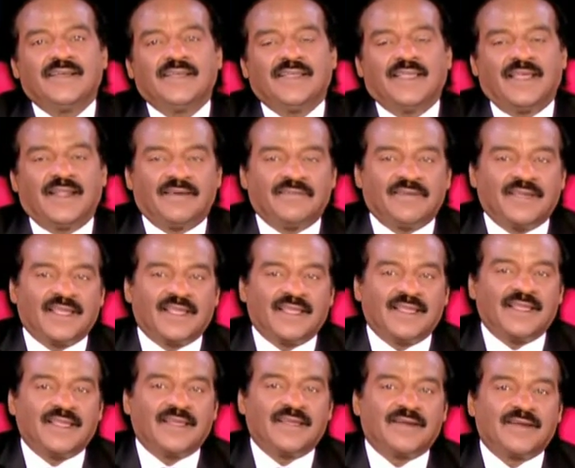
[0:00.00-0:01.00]
எனவே
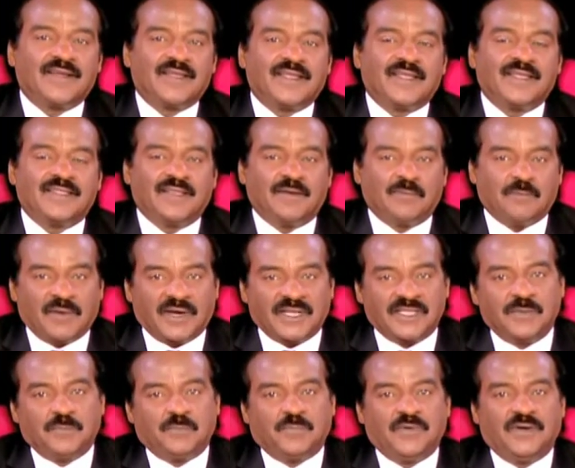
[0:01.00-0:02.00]
இந்த
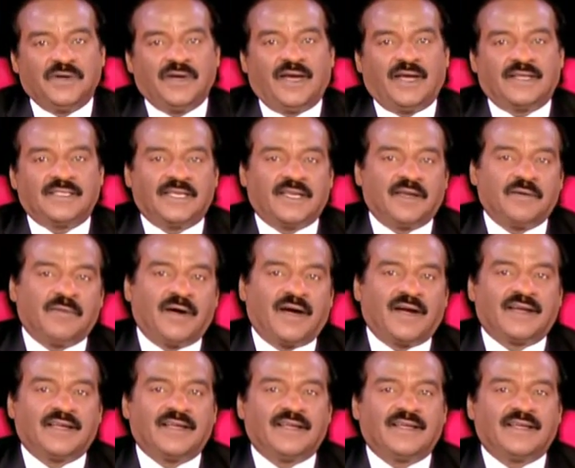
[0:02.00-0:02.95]
மதிப்பு அதிகமாக